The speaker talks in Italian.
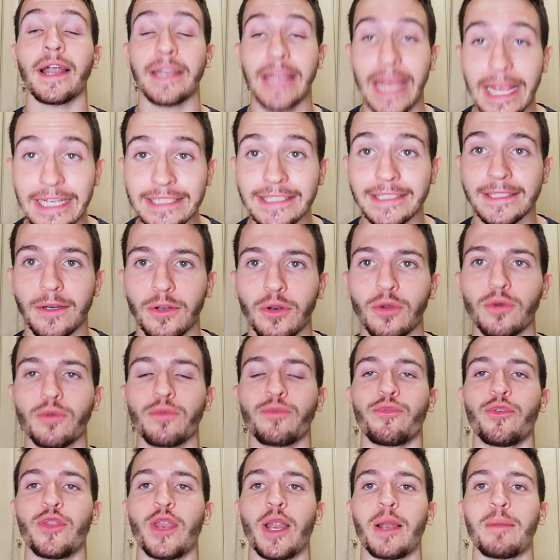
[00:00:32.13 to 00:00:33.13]
riescono
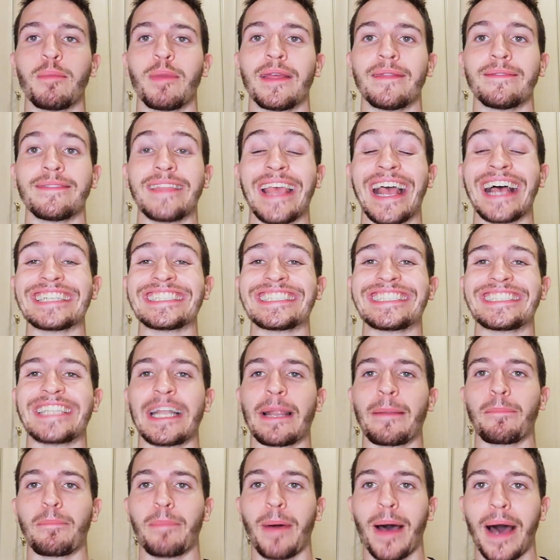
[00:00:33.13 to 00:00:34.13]
finalmente a
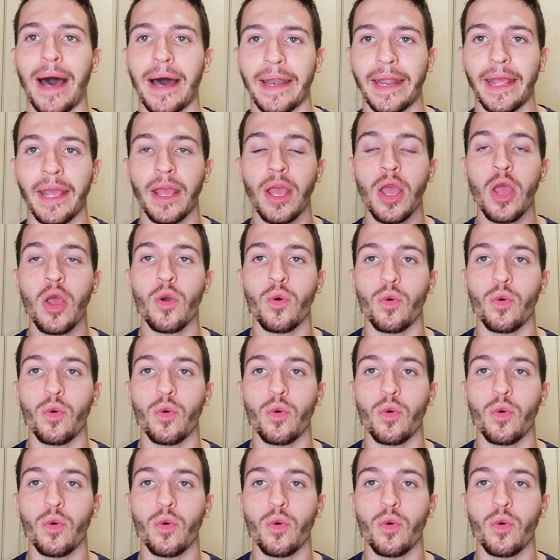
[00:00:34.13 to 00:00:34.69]
strappare